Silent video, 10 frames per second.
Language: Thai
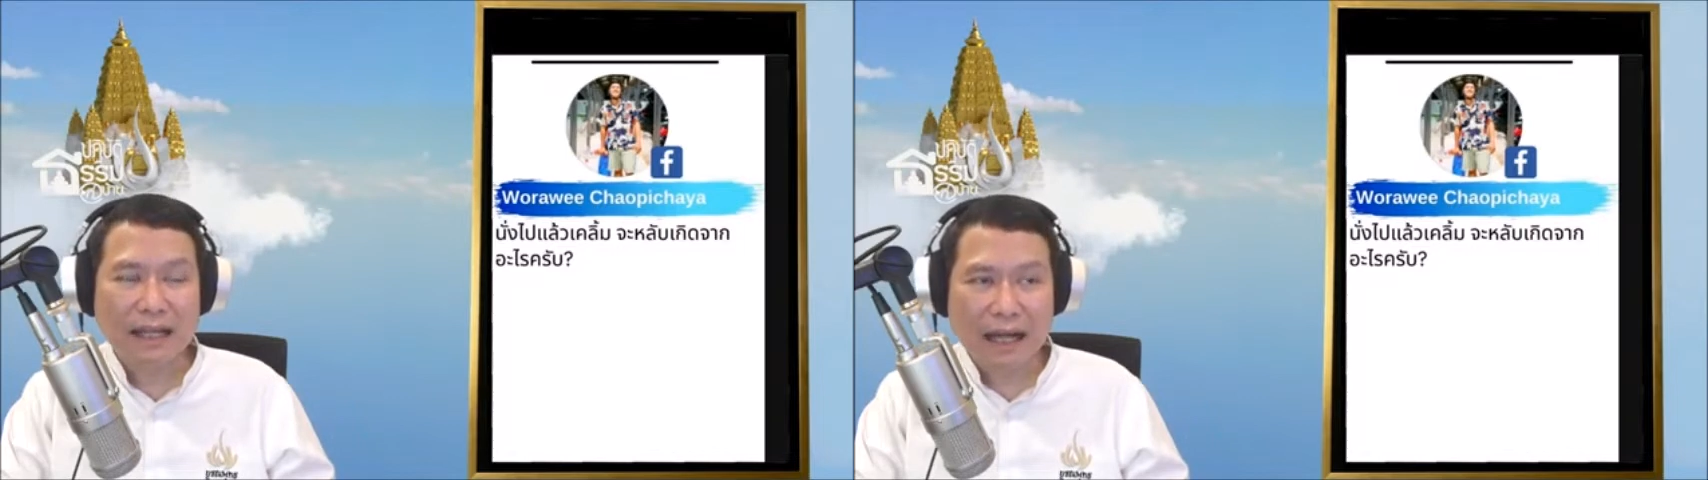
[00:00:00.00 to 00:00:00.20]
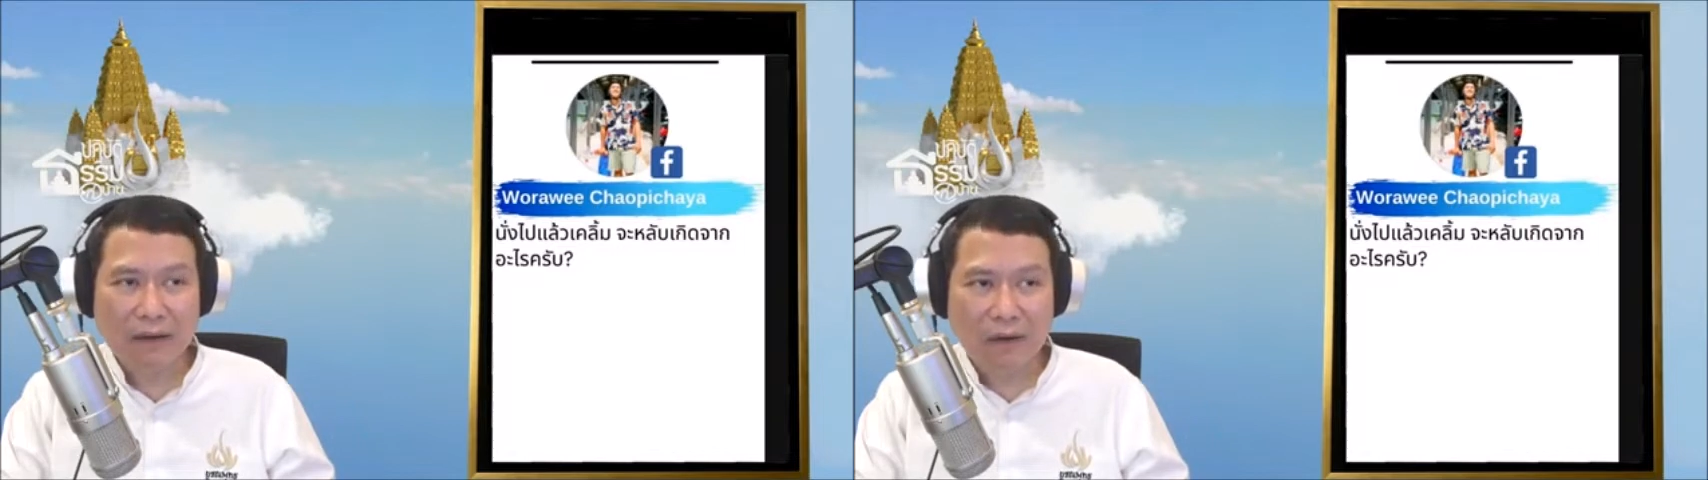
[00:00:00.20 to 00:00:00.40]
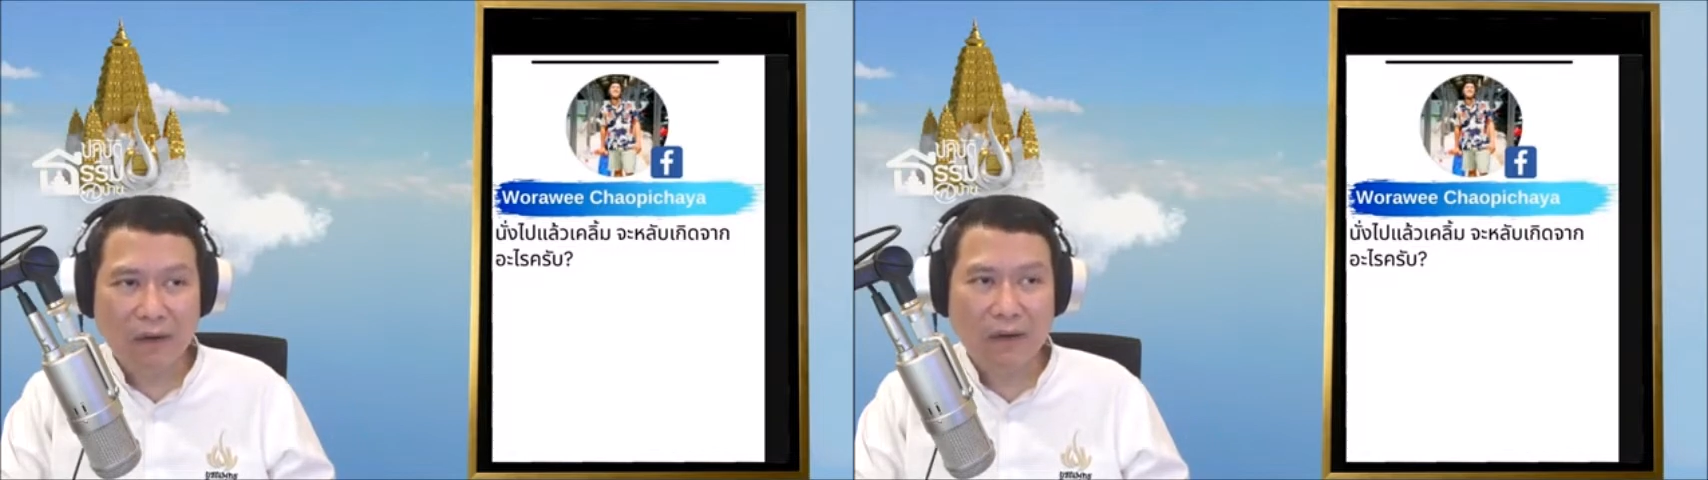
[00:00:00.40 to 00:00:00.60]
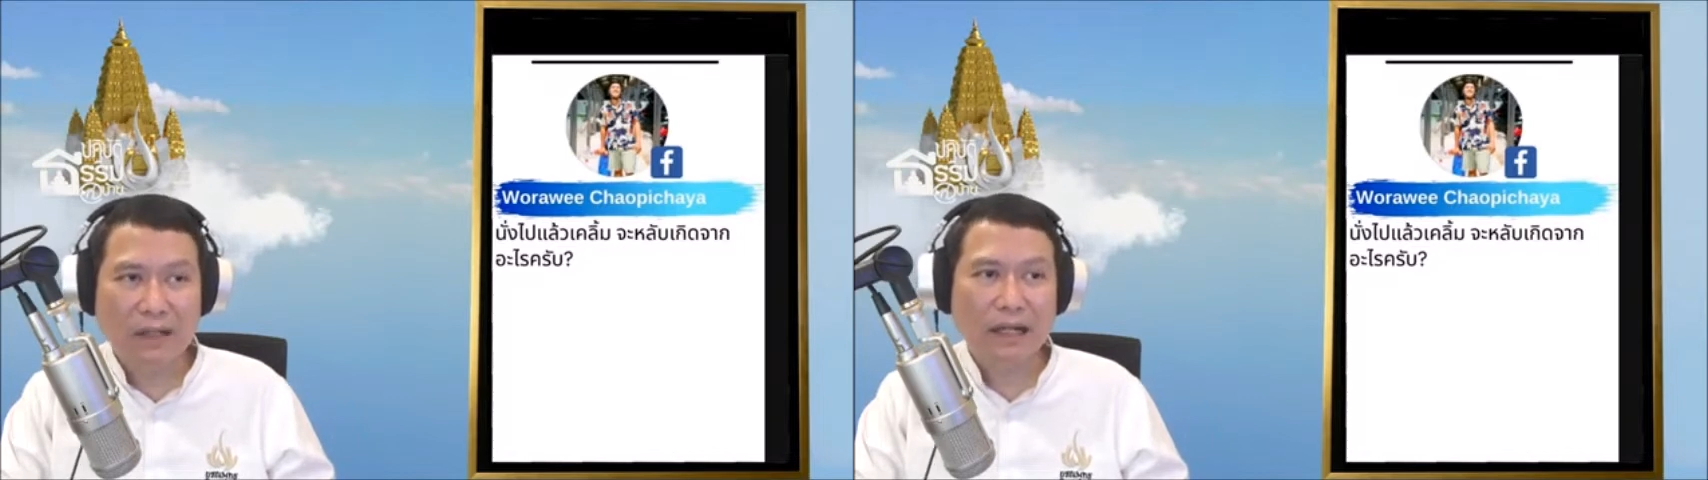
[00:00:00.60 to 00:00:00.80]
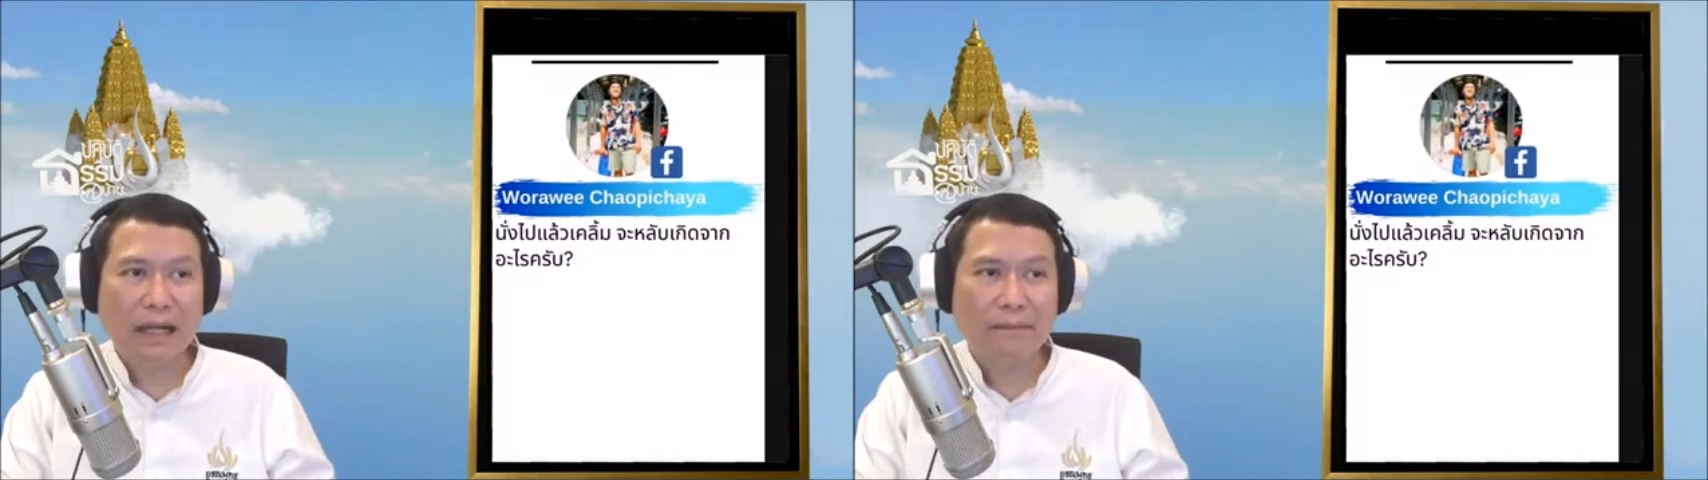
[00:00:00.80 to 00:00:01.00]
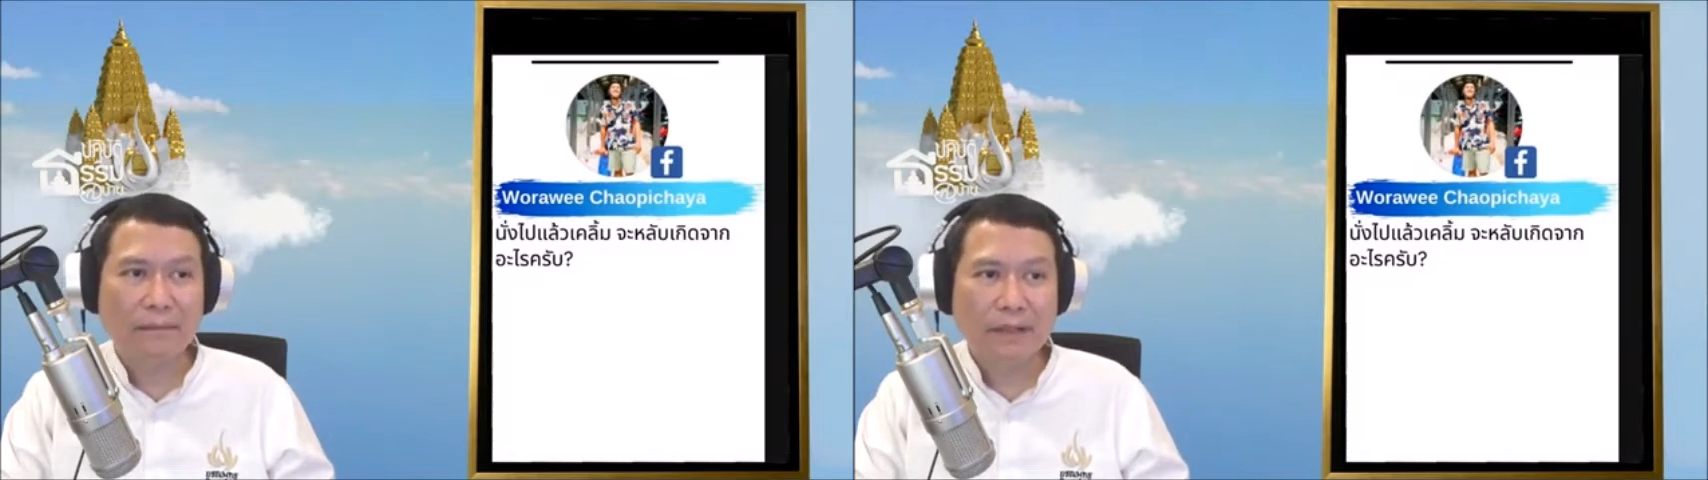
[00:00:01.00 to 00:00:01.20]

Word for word: หลังงอนะครับ